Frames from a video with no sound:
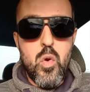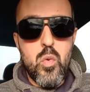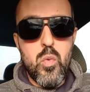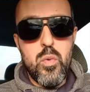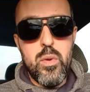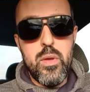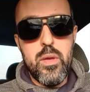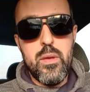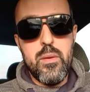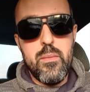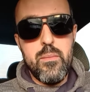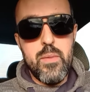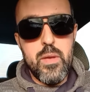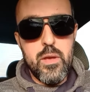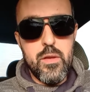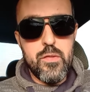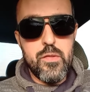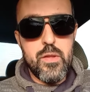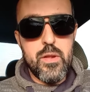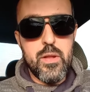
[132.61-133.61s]

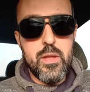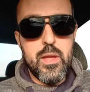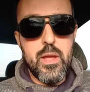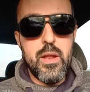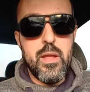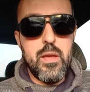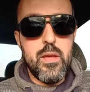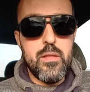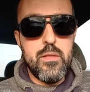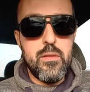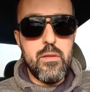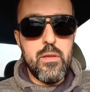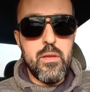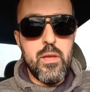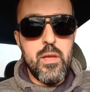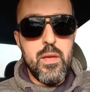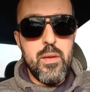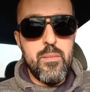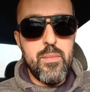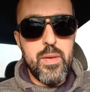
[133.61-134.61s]
وبيحصل كالآتي
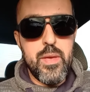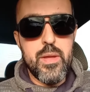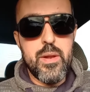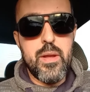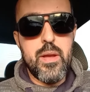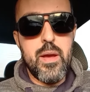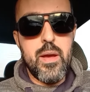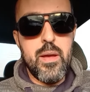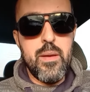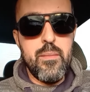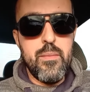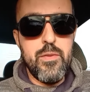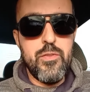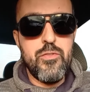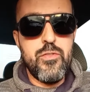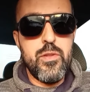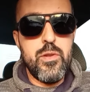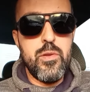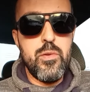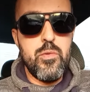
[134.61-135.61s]
بيرجع
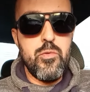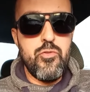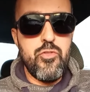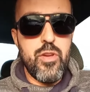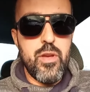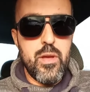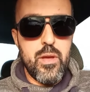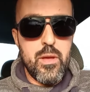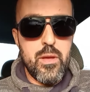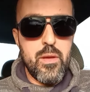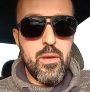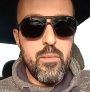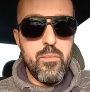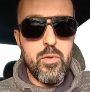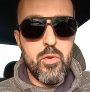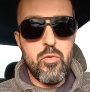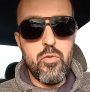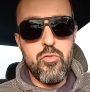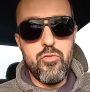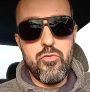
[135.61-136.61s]
بيشتري له شقة
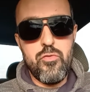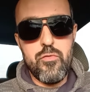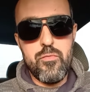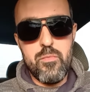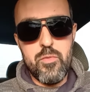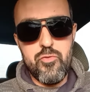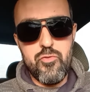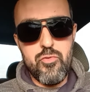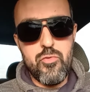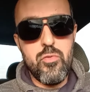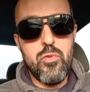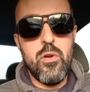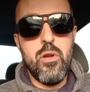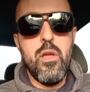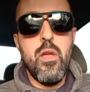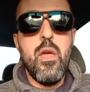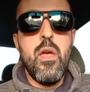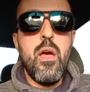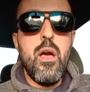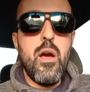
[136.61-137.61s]
بيخش في مشروع
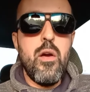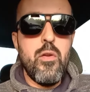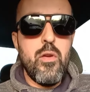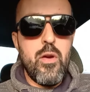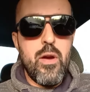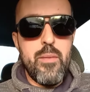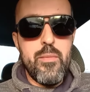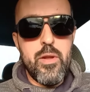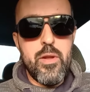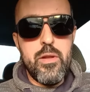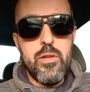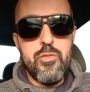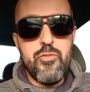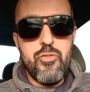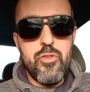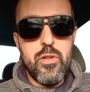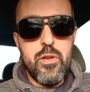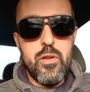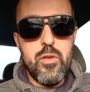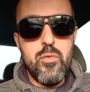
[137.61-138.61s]
أو لو عمل
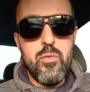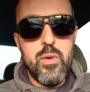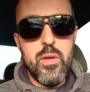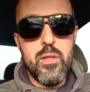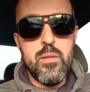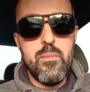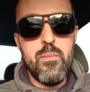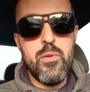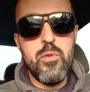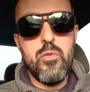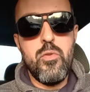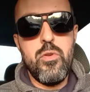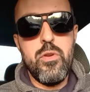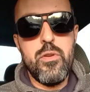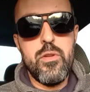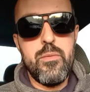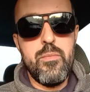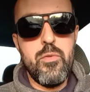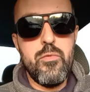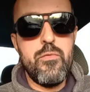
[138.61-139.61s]
قرشين حلوين بيروح
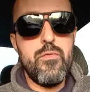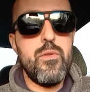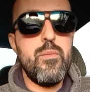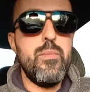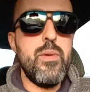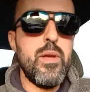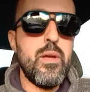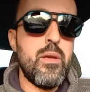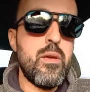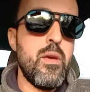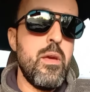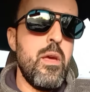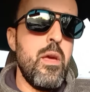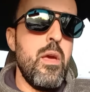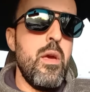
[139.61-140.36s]
يرميهم في البنك